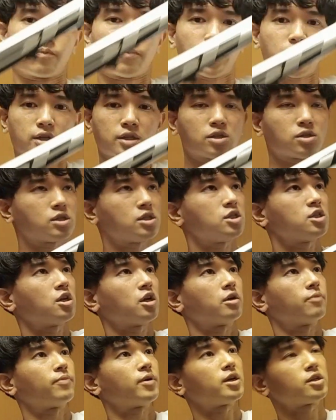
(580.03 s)
パーツ自
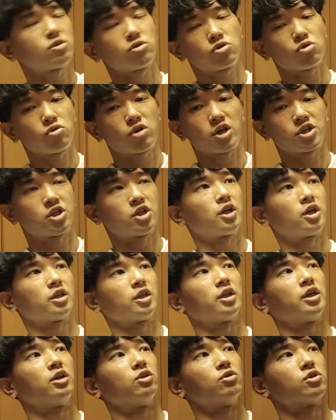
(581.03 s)
体パーツの紹介してなかっ
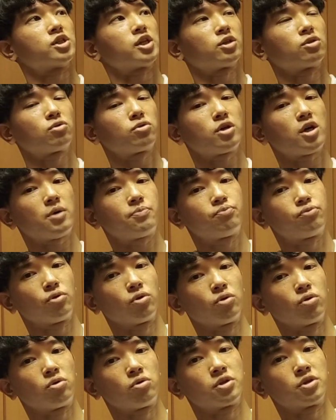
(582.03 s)
たなあのサドルが
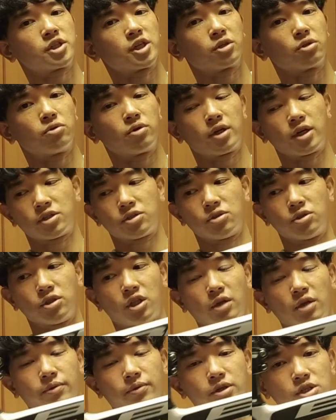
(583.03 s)
プロロゴのサドルがついてま